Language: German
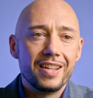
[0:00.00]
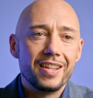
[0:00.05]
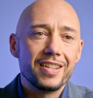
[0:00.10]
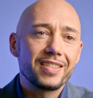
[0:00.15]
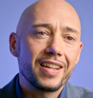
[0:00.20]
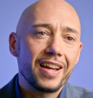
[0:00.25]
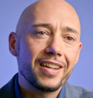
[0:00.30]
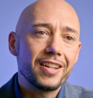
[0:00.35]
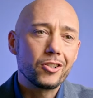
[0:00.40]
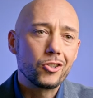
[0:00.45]

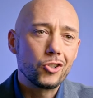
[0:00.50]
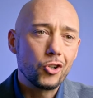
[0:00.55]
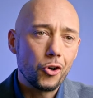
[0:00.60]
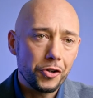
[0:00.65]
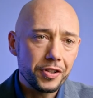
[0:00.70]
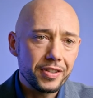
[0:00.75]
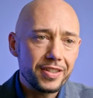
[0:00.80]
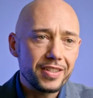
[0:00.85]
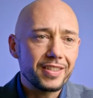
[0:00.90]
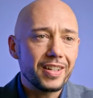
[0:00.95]
ist eine
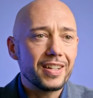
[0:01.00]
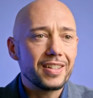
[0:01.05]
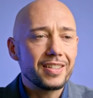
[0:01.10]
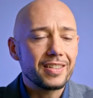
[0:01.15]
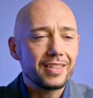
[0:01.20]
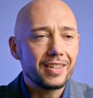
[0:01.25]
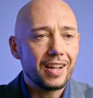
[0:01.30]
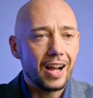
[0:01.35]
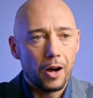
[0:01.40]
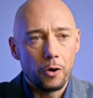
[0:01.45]

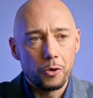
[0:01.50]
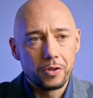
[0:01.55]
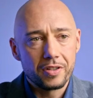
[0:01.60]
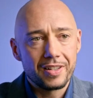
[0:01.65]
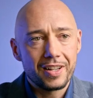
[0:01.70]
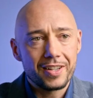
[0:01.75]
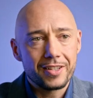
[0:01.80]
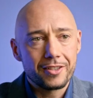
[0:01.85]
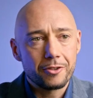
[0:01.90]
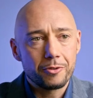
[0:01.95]
konstante
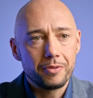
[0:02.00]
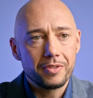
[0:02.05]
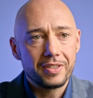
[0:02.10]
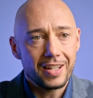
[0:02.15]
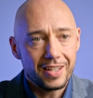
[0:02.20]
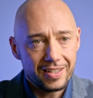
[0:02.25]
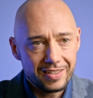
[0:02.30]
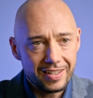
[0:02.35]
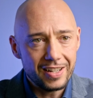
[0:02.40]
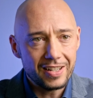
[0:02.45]
Auslastung
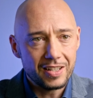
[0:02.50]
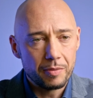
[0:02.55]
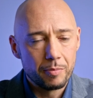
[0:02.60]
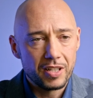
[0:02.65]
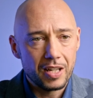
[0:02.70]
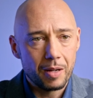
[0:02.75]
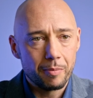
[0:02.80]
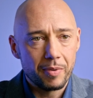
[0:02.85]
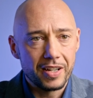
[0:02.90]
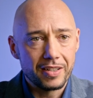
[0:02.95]
der
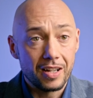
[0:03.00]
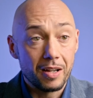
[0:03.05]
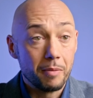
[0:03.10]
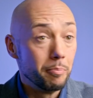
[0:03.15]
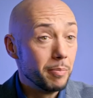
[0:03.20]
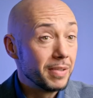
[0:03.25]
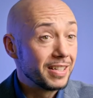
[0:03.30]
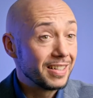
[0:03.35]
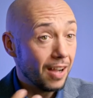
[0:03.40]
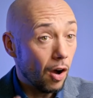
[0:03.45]
Sales-Mitarbeiter
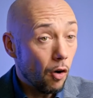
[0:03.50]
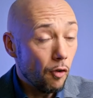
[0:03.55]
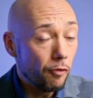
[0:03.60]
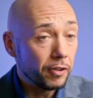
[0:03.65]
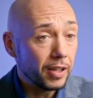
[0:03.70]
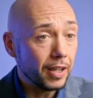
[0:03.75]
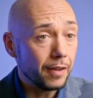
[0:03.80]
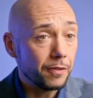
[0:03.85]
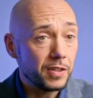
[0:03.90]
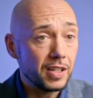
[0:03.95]
mit
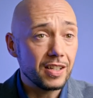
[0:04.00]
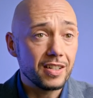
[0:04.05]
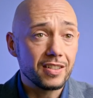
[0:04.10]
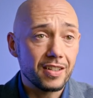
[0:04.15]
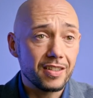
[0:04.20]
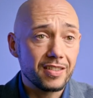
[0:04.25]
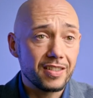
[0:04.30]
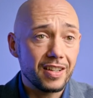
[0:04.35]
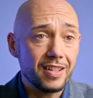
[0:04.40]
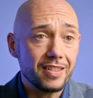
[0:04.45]
kaufkräftigen
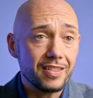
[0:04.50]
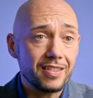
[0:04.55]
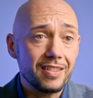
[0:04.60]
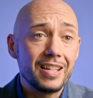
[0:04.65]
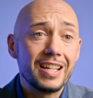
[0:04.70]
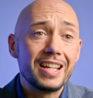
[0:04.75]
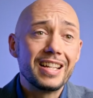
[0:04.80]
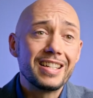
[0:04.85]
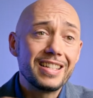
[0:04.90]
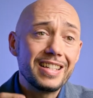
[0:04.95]
Interessenten,
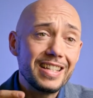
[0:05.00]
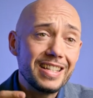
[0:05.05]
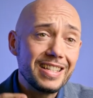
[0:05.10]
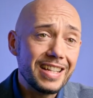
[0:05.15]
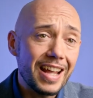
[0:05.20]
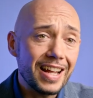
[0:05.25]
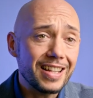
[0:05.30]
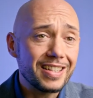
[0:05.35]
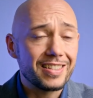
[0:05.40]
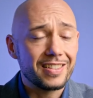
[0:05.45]
die
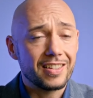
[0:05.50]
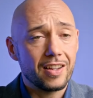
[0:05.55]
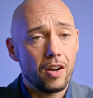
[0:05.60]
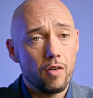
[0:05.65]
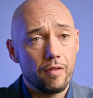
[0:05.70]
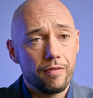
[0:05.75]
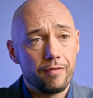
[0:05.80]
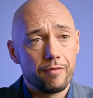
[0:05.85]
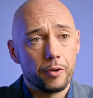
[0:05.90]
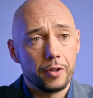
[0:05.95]
jetzt
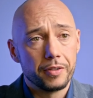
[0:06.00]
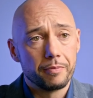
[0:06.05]
kaufen wollen.